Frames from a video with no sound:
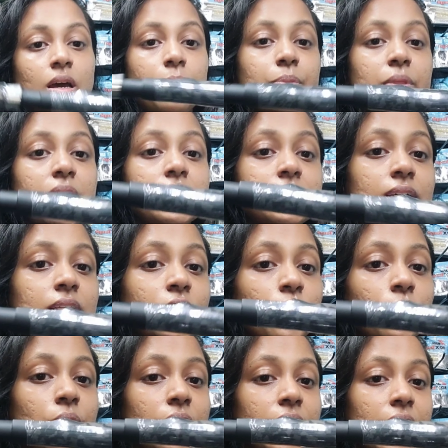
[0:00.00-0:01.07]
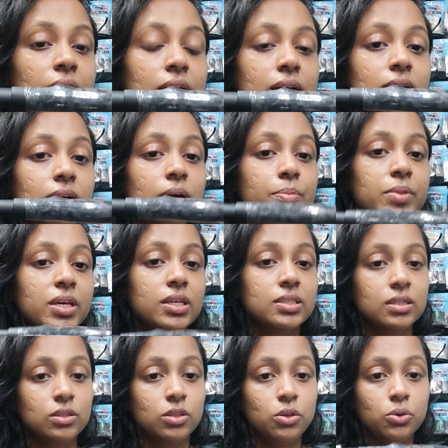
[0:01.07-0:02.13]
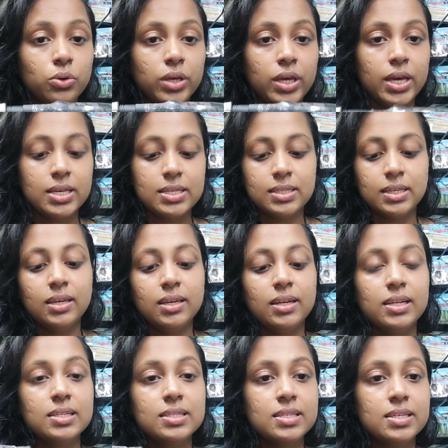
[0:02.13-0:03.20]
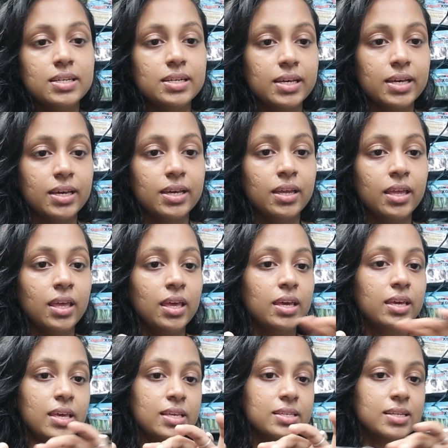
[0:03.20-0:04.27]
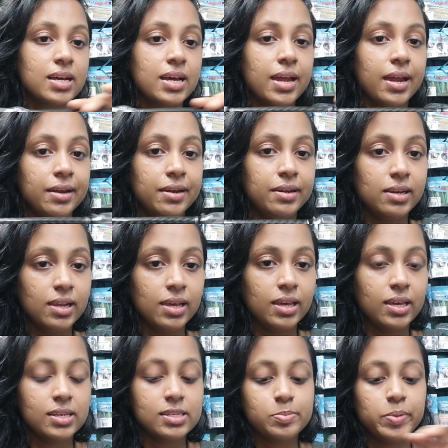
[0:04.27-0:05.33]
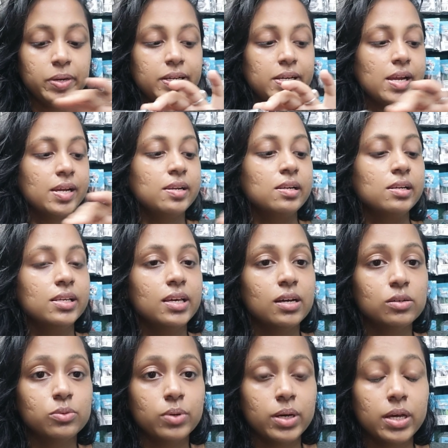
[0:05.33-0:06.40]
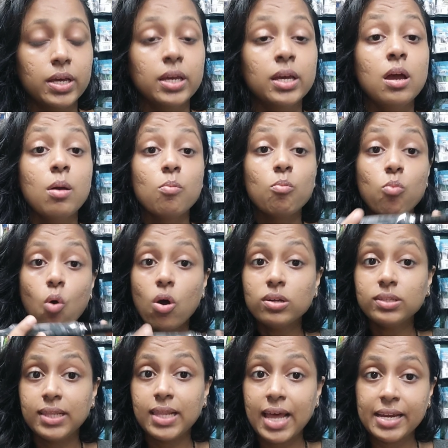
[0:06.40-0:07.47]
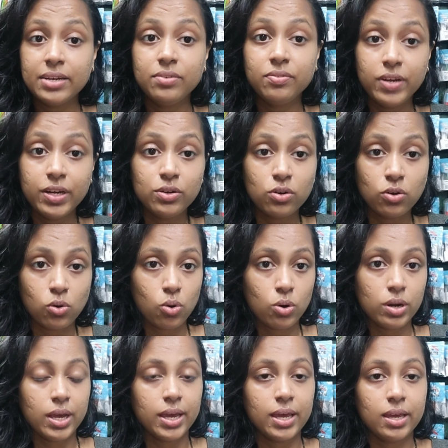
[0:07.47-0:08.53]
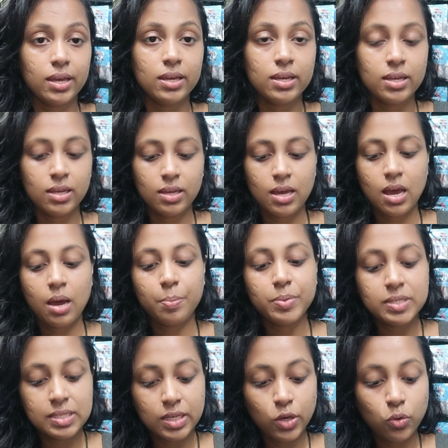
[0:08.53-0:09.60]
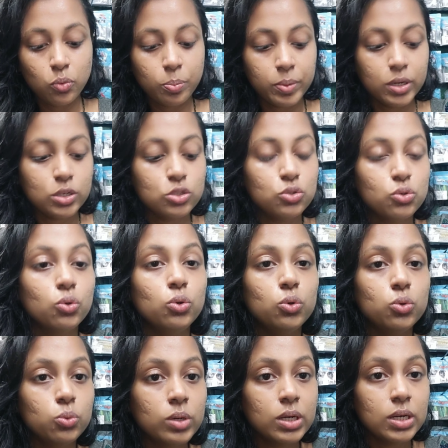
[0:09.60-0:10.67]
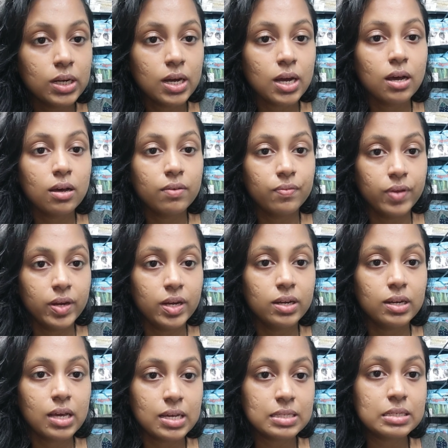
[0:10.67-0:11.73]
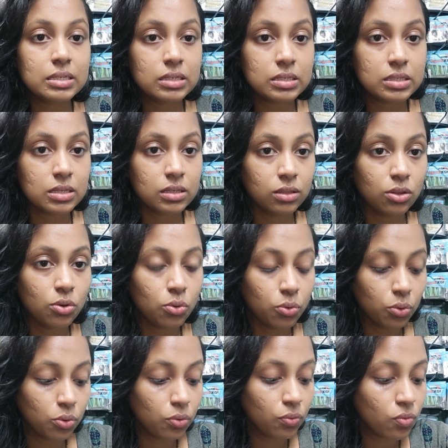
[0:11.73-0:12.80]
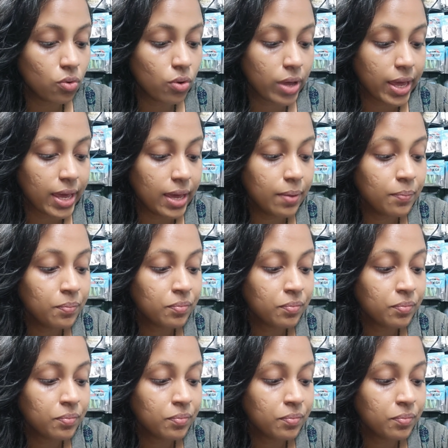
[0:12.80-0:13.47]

आप देख सकते हो ये आप देख सकते हो ये इसकी रील सीट है ये इसका हैंडल है स्प्लिट हैंडल दिया हुआ है बहुत लाइट वेट रॉड है आप इसके ऊपर जो लोअर का वेट कास्ट कर सकते हो वो है